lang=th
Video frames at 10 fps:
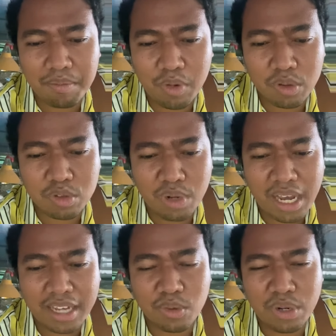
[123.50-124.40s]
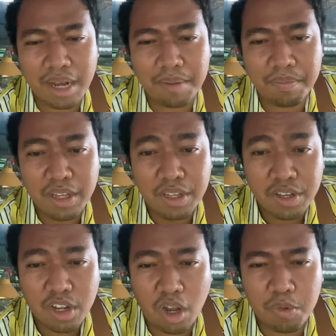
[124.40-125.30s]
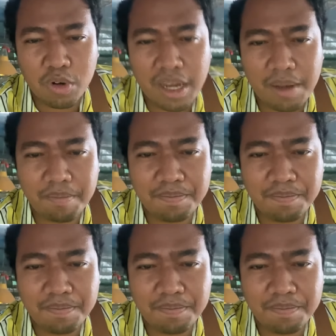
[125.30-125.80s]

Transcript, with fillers: 0817736050ครับขอบคุณครับ